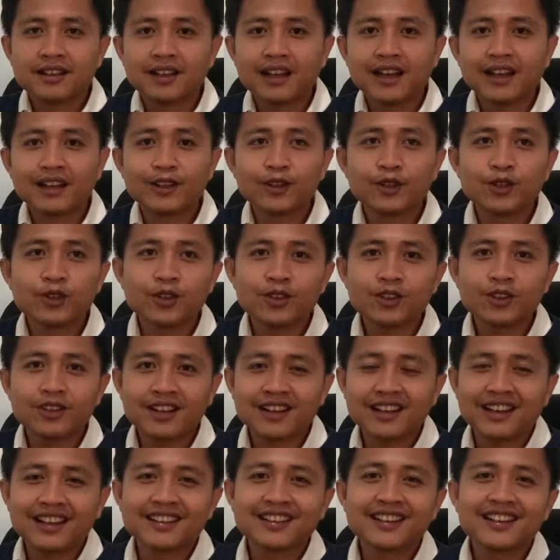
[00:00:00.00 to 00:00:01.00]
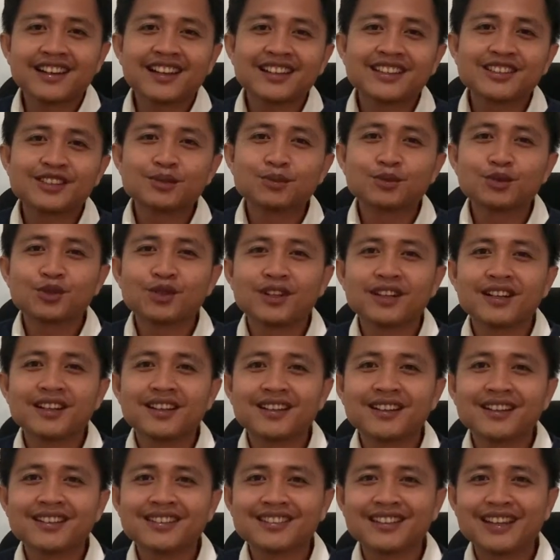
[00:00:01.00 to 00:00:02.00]
Halo rekan-rekan
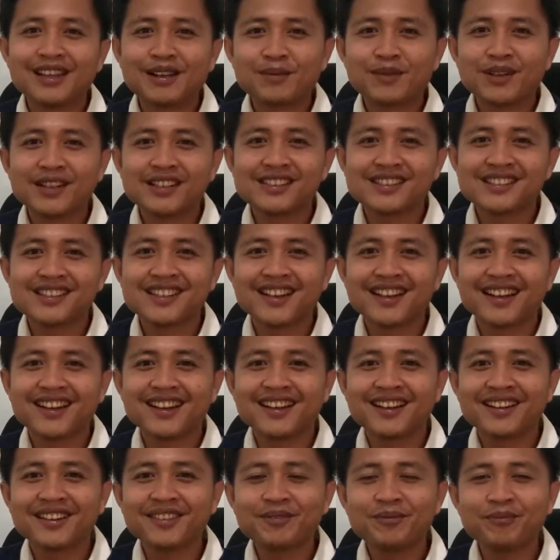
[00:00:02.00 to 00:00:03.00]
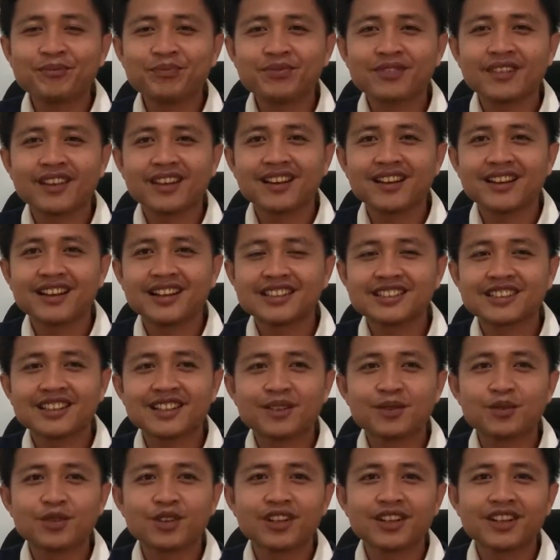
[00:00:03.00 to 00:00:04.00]
semua, selamat siang.
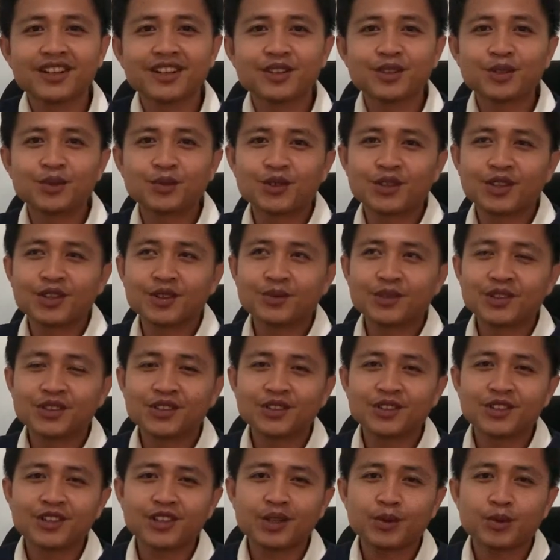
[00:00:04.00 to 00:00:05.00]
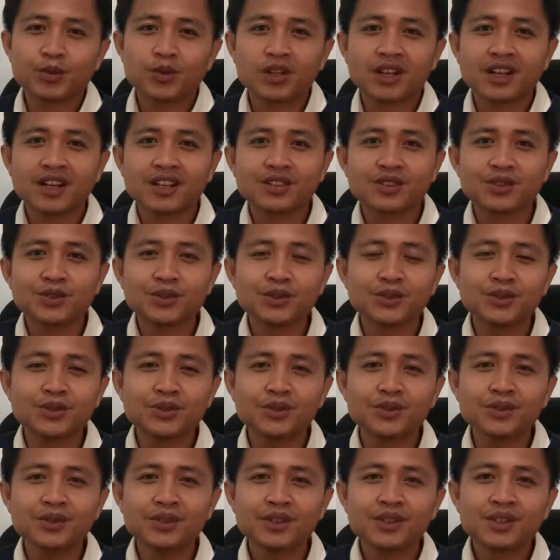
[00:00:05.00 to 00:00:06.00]
Assalamualaikum warahmatullahi
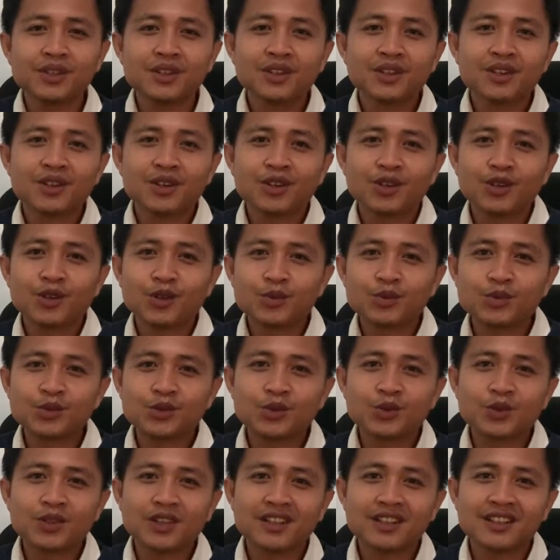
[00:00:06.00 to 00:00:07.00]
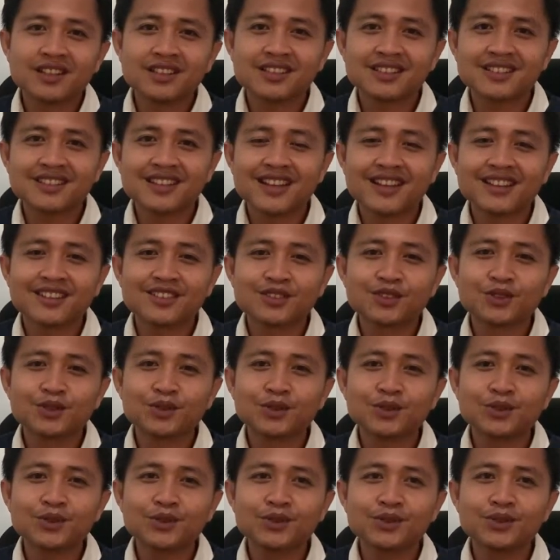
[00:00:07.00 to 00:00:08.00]
wabarakatuh. Om
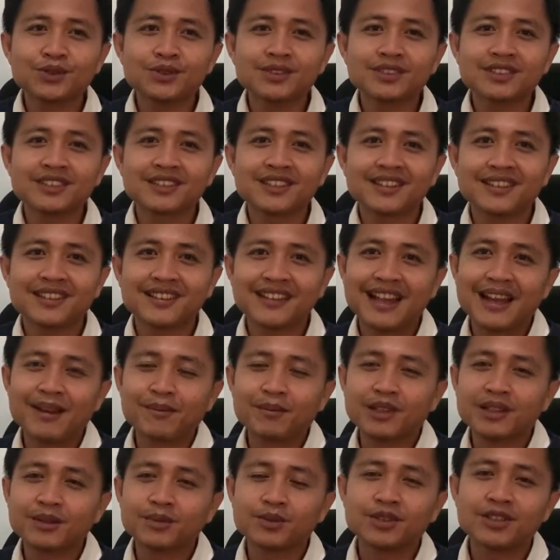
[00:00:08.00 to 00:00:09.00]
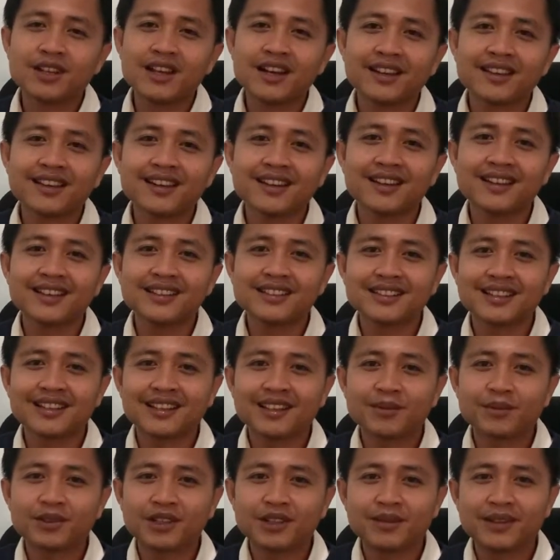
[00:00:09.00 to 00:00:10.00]
Swastiastu, Nama Budaya,
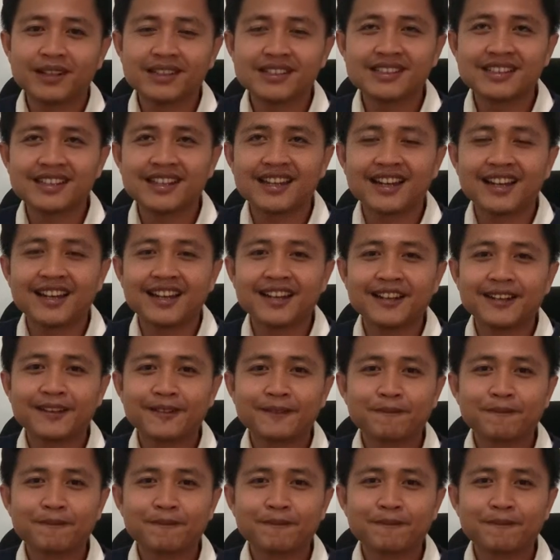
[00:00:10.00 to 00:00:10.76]
Salam Kebajikan